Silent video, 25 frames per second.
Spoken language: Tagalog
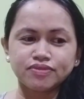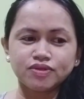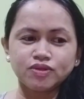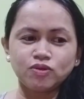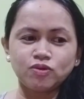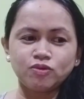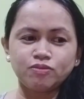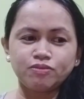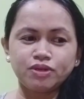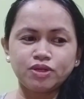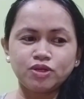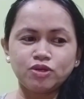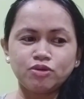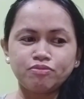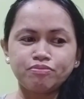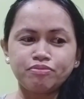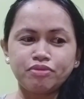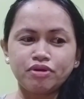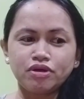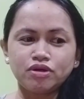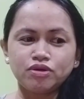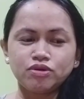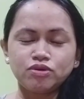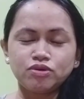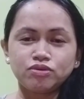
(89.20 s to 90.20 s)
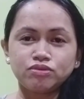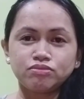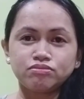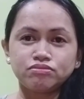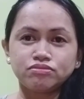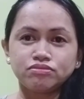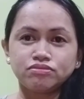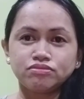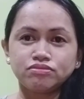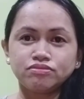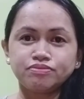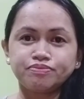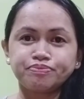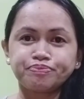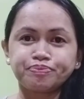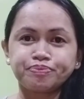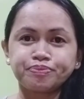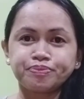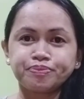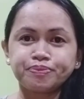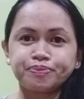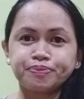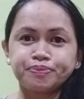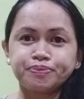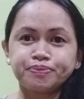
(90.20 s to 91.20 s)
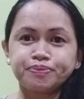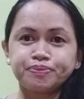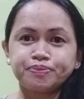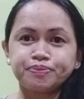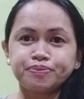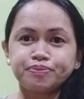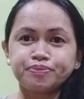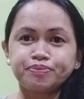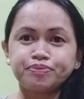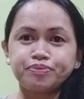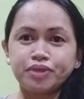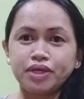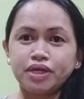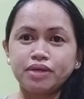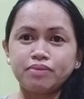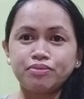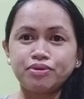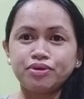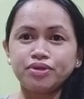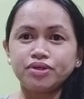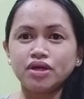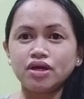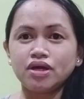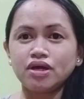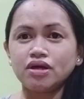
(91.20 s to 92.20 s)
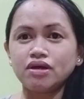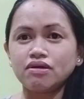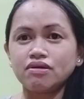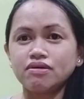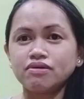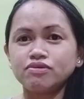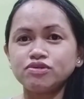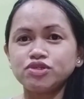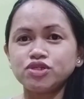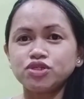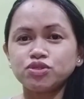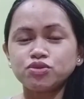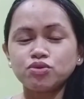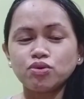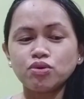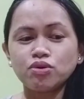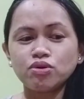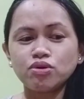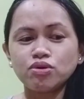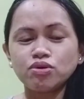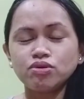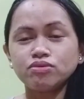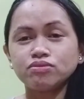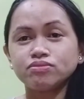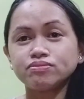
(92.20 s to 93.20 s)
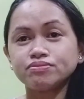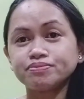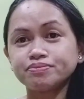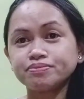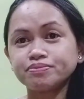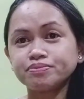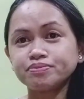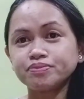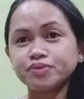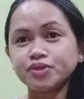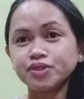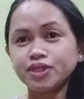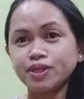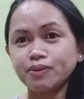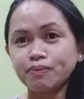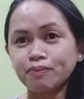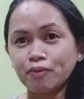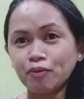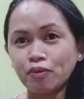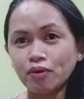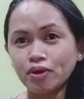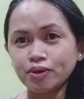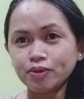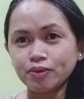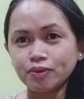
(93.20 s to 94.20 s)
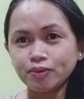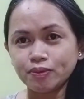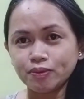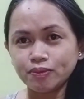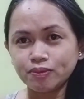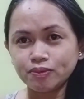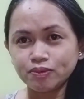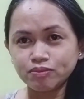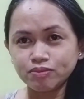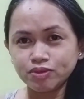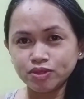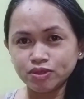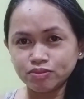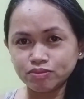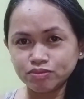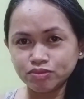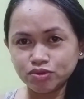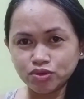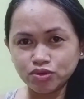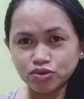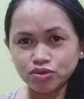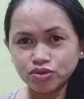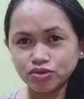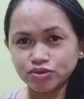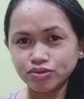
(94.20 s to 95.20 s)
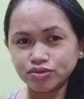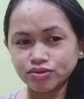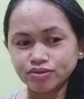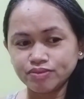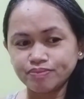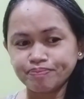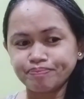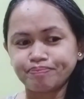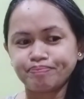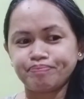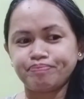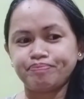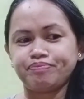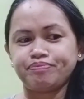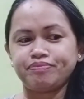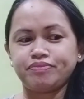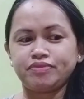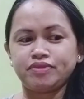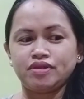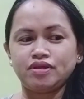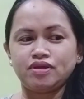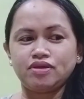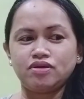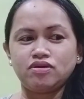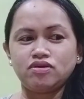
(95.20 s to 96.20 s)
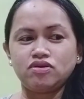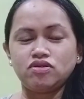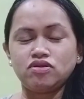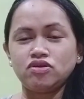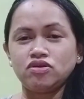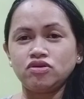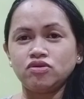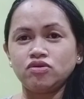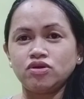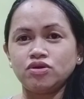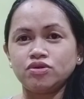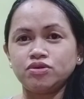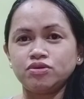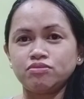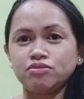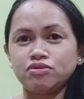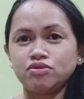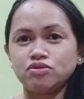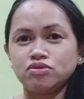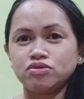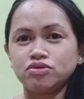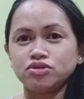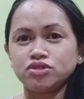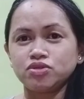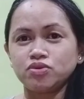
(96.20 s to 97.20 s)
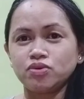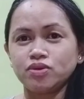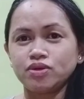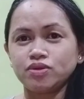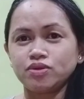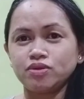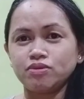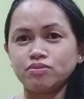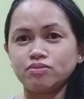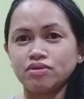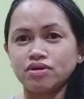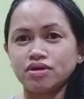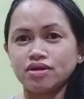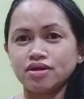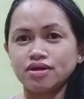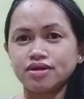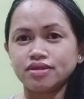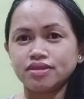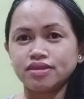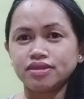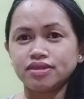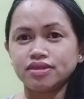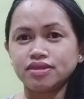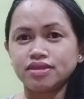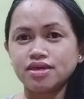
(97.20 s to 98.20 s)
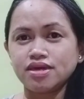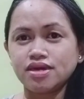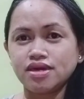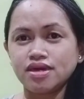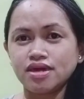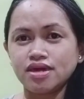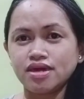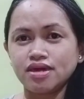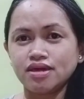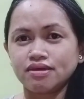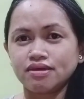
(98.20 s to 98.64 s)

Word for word: kung meron pa kayong flavor na gusto, pwede po kayong uminom nun. Or kung ano magugustuhan yung mga tea.